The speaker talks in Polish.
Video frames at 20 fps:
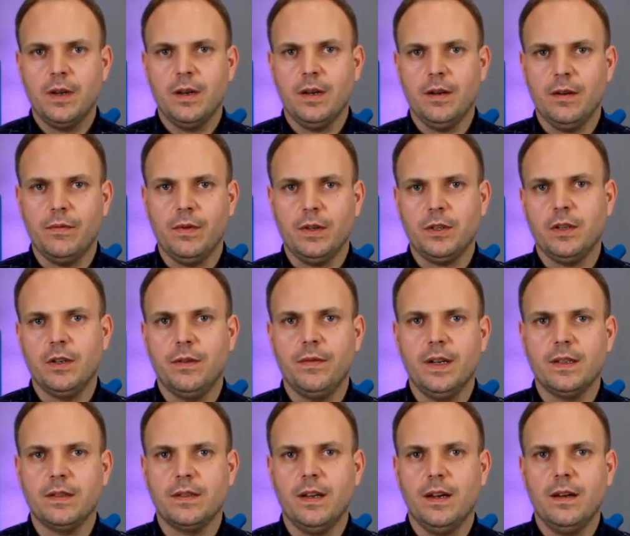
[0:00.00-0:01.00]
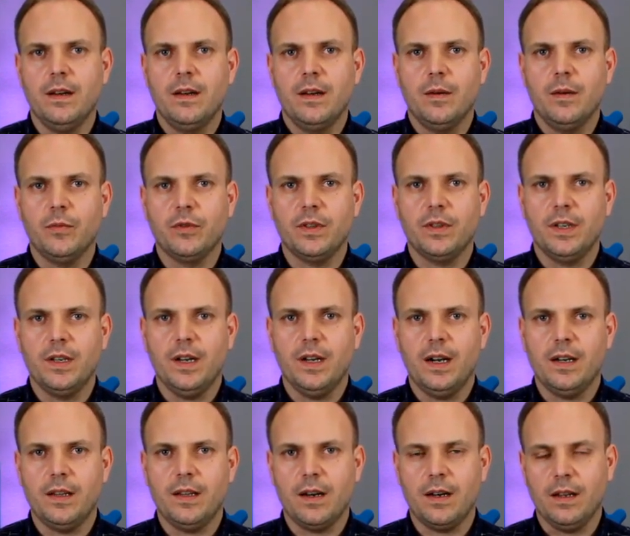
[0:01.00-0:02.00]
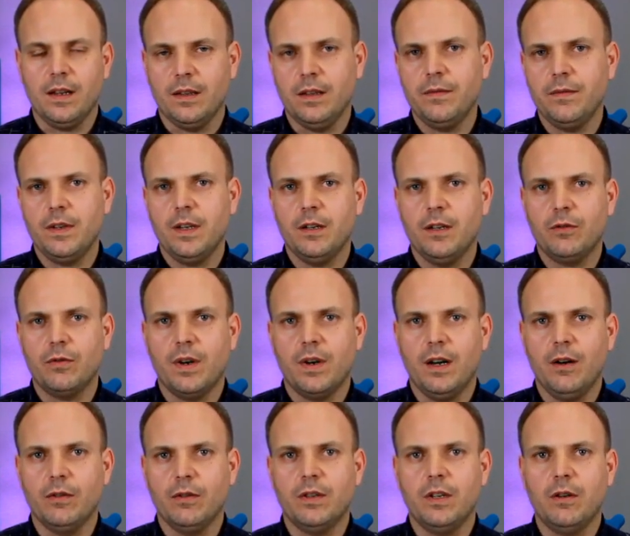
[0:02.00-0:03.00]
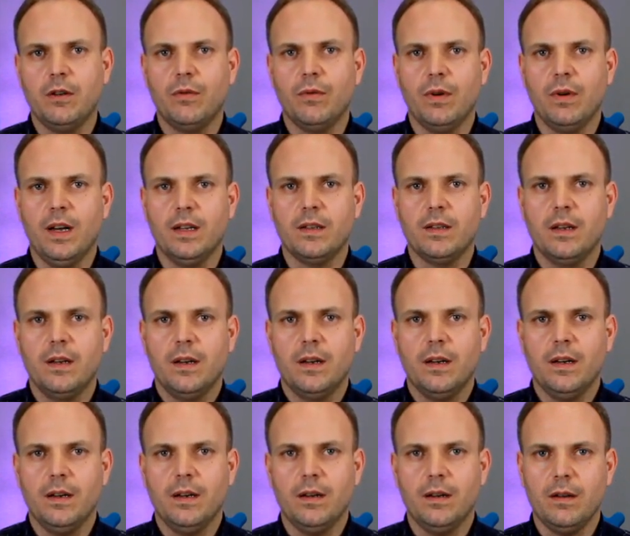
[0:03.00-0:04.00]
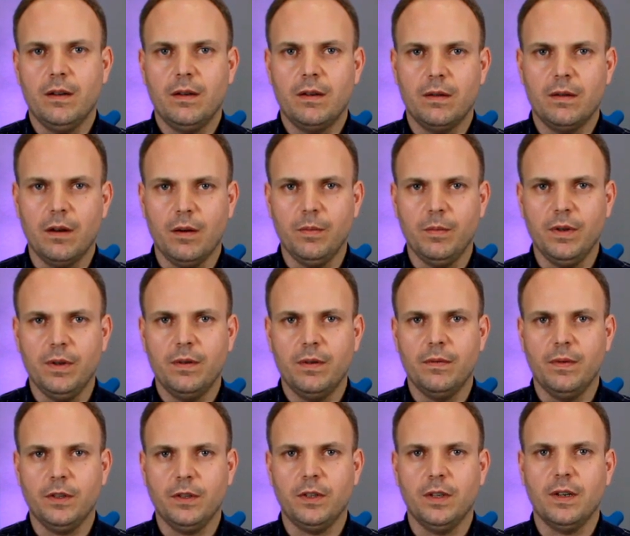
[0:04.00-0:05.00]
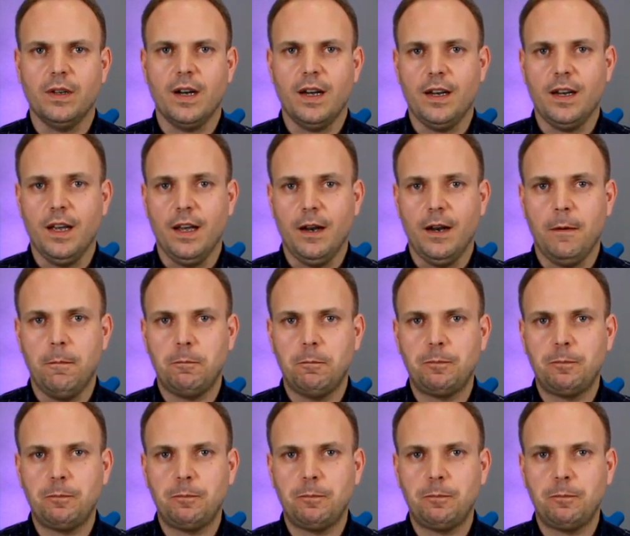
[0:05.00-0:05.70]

E, właśnie gwiazda muzyki alternatywnej, która od kilku lat e, robi właśnie karierę.